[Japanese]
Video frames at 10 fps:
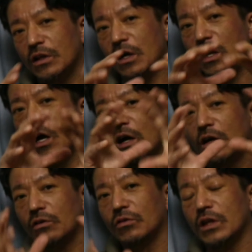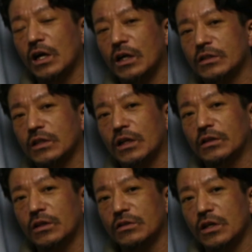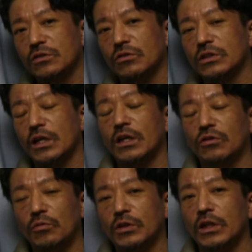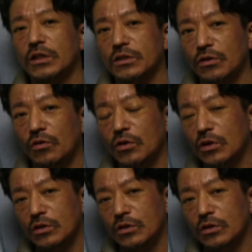だから、あ、この中に使って成長したいなと思ってたんですけど、